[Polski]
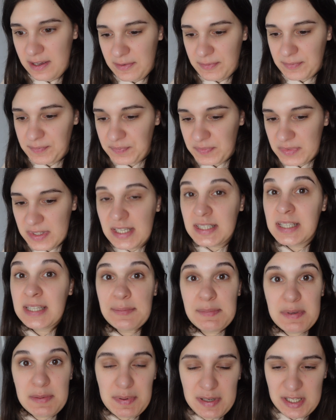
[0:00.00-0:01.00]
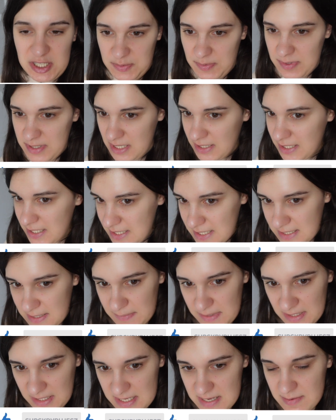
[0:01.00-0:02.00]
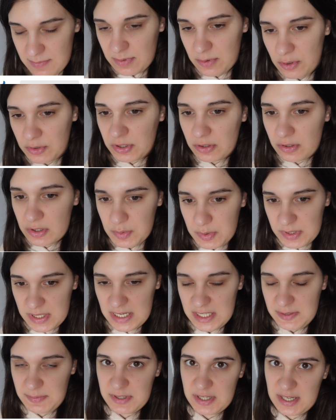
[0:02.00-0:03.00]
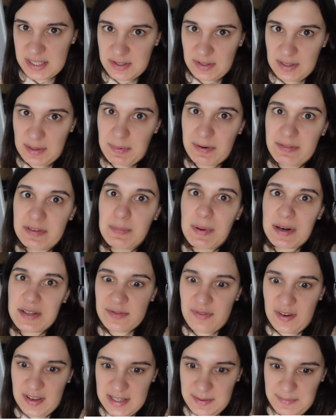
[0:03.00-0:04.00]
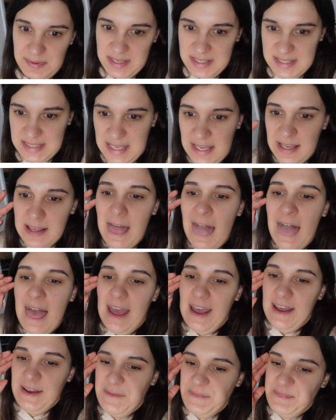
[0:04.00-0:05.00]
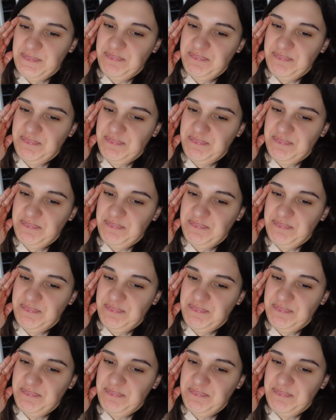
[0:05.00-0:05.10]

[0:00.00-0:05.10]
Um, nigdy tam nie byliśmy, żadne z nas tam nigdy nie było, tylko słyszeliśmy, że jest to naprawdę bardzo fajne miejsce. Um,